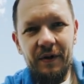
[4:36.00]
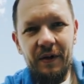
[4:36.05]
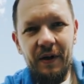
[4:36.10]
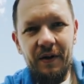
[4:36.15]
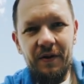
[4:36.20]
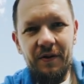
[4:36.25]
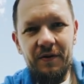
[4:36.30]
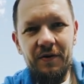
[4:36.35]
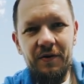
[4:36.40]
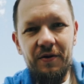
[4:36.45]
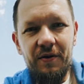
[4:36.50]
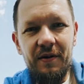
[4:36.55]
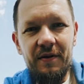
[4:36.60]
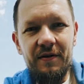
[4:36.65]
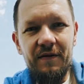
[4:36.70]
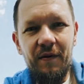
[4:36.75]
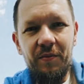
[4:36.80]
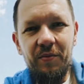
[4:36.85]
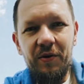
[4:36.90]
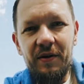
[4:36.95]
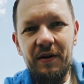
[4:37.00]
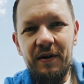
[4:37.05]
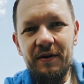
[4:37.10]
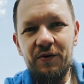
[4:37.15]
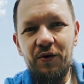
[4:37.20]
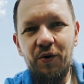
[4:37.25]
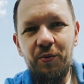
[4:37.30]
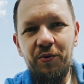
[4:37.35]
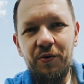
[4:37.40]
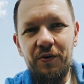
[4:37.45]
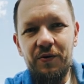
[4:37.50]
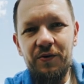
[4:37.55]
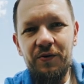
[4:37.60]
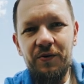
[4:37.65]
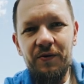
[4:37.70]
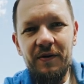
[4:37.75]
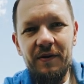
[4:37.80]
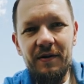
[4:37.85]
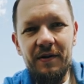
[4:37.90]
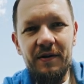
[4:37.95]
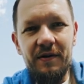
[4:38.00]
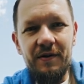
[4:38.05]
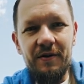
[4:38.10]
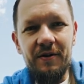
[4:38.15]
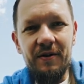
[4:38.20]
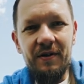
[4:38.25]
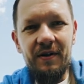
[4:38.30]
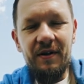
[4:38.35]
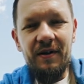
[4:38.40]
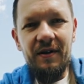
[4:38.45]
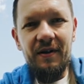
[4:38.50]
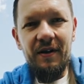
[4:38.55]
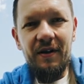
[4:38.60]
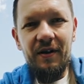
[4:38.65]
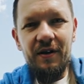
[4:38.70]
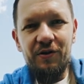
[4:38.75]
tego, co się nazywa po angielsku opportunities, czyli